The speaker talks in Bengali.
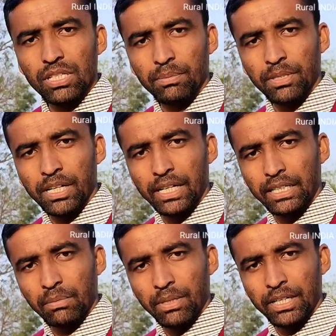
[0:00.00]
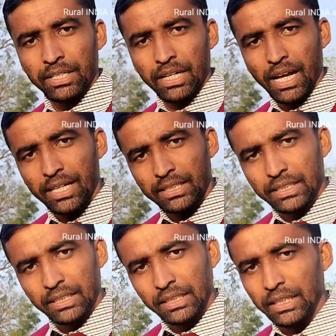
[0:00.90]
হচ্ছে আপনার একেবারে
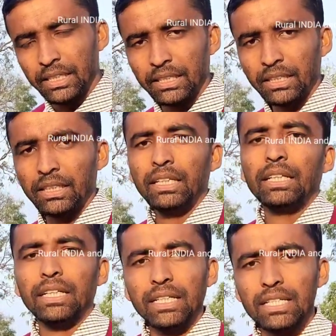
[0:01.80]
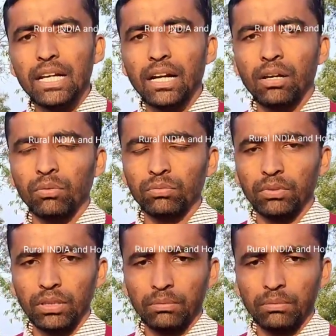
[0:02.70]
ডার্ক গ্রিন এছাড়াও